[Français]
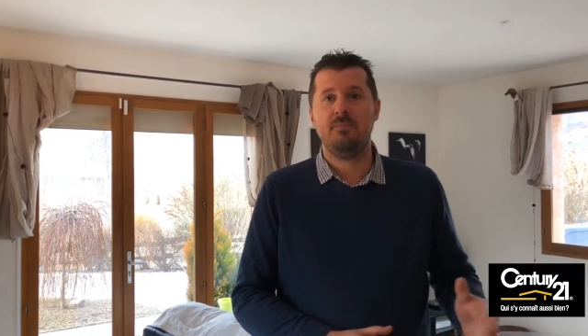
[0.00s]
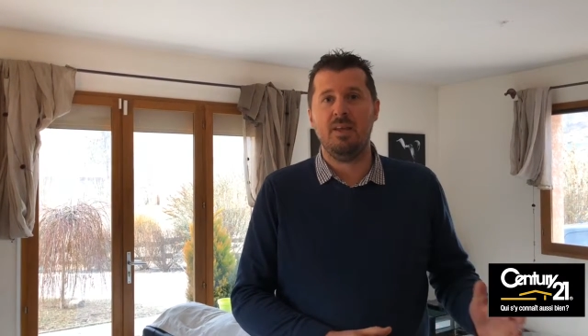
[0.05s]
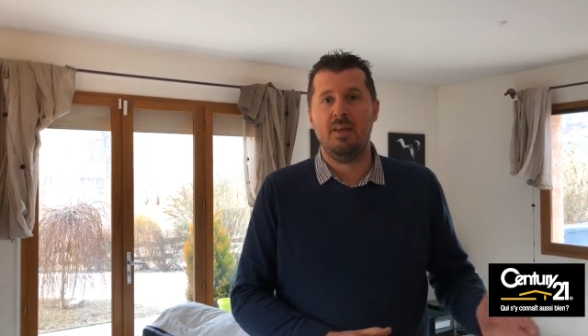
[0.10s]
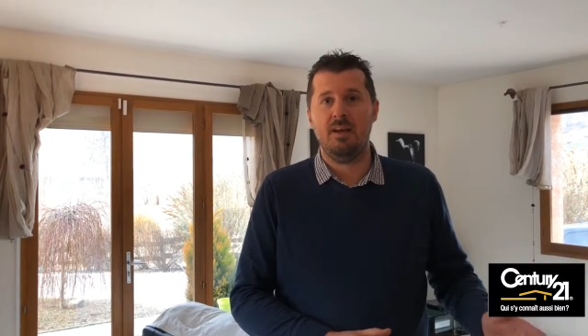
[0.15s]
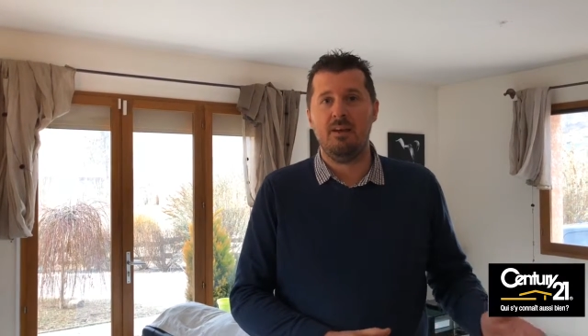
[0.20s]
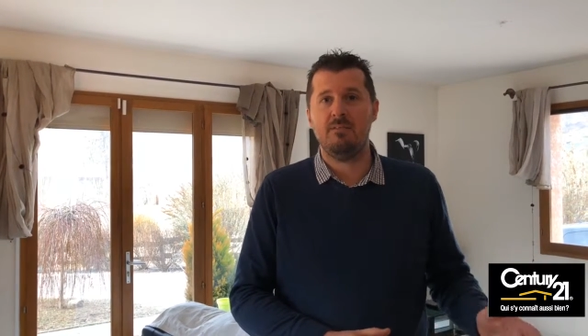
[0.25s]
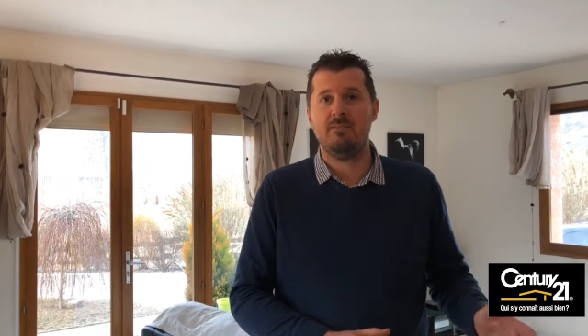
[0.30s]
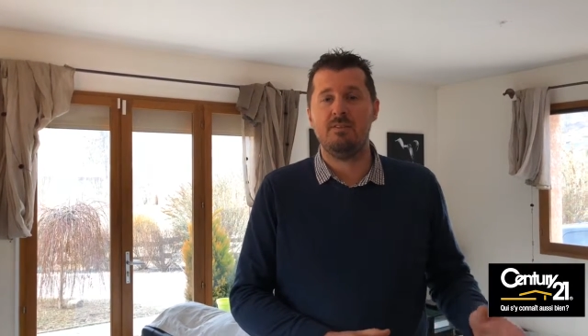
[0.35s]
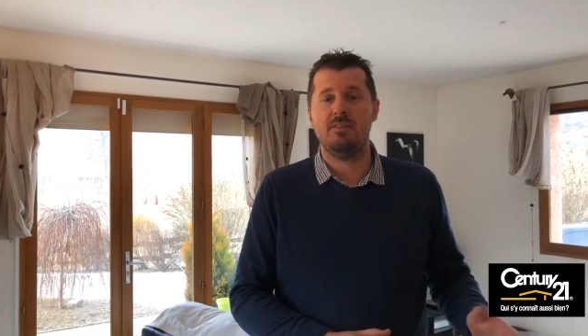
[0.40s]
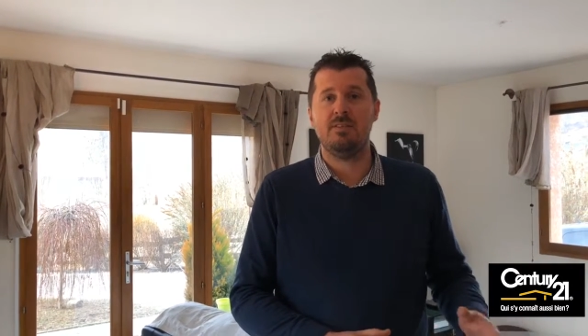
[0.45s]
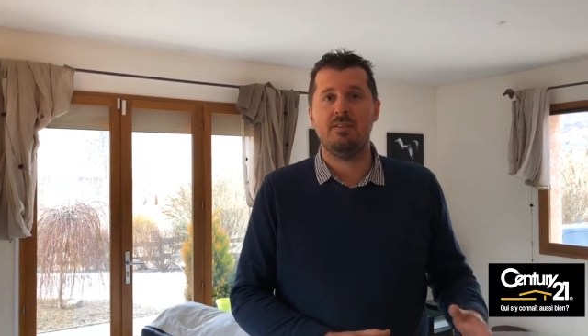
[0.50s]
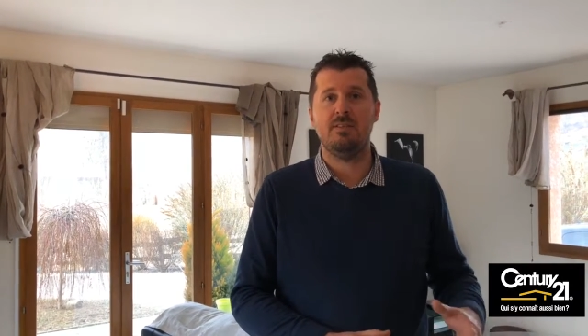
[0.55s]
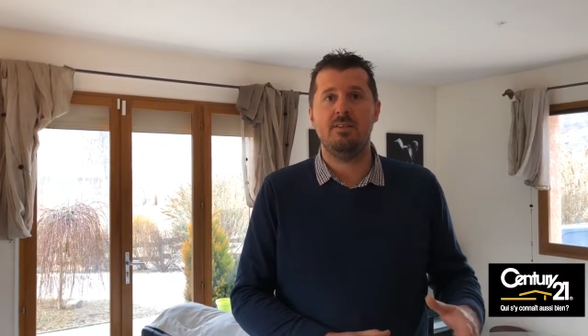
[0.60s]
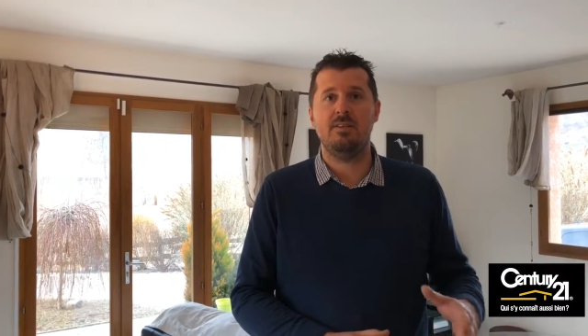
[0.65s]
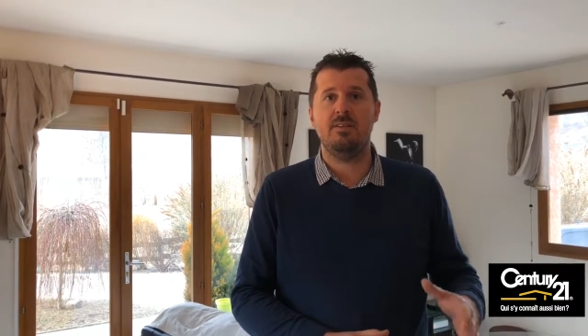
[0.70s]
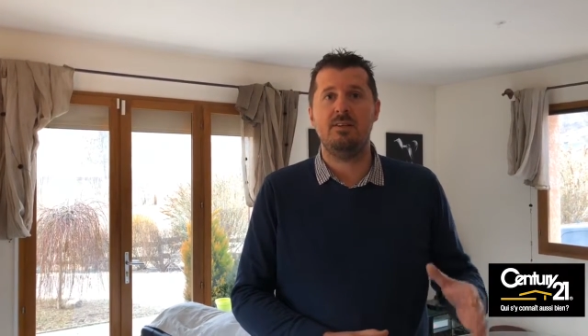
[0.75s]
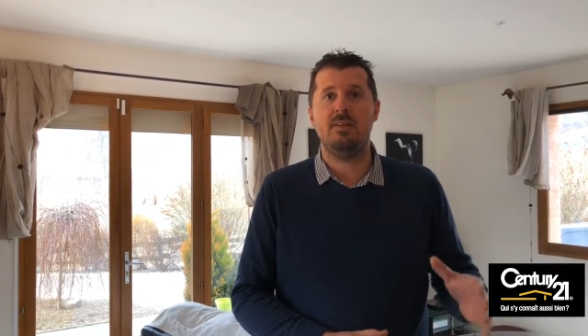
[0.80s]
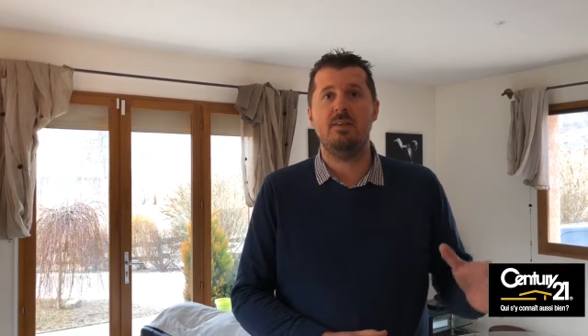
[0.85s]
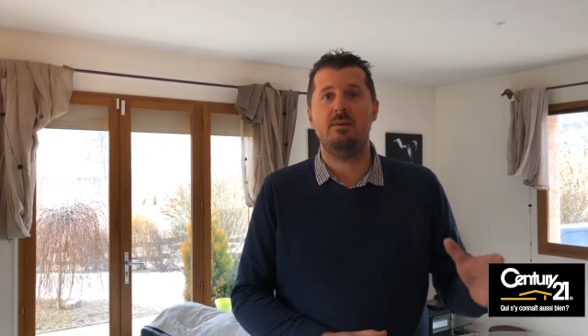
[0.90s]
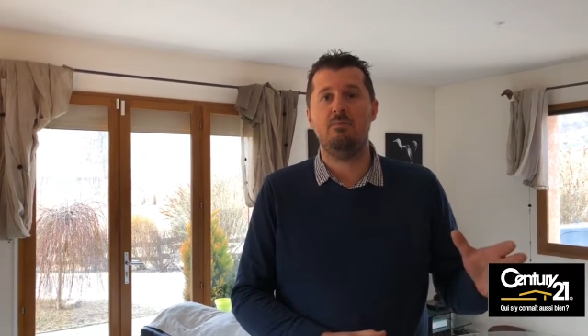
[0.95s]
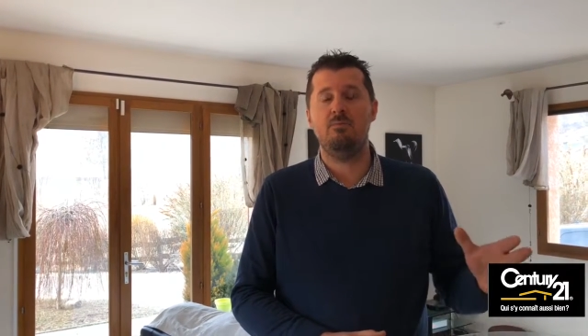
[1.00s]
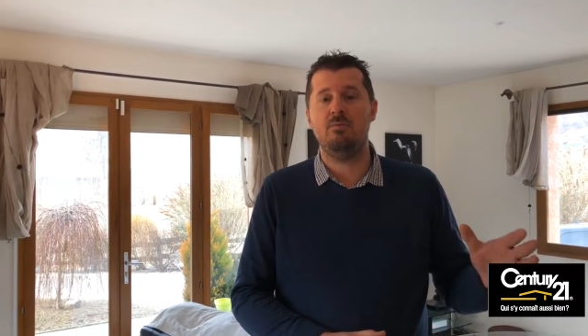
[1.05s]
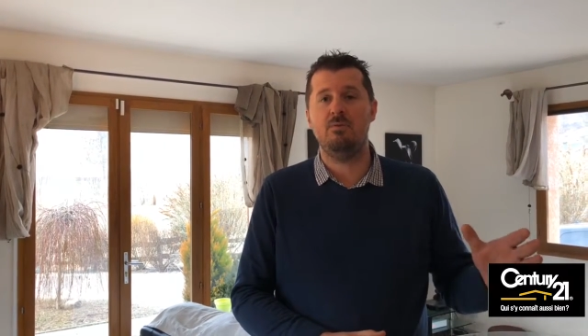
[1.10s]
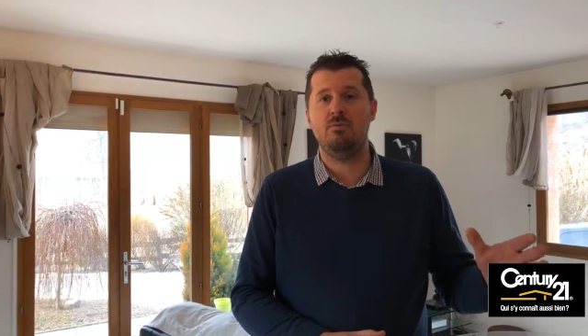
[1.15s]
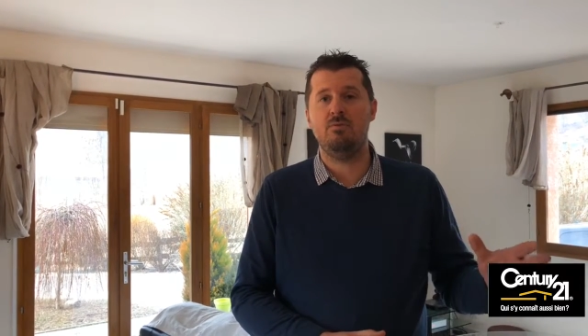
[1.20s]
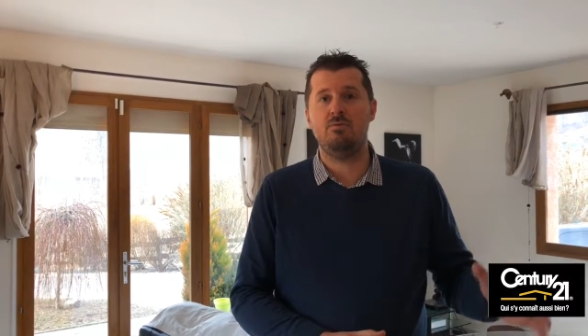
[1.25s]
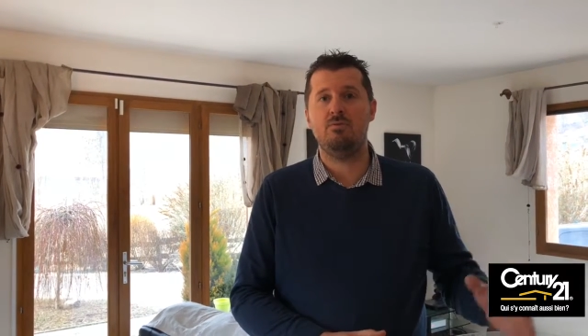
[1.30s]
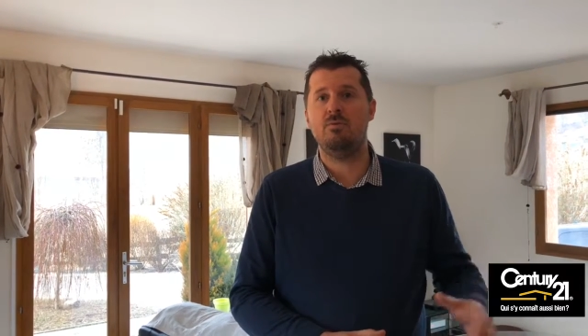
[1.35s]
un WC et puis une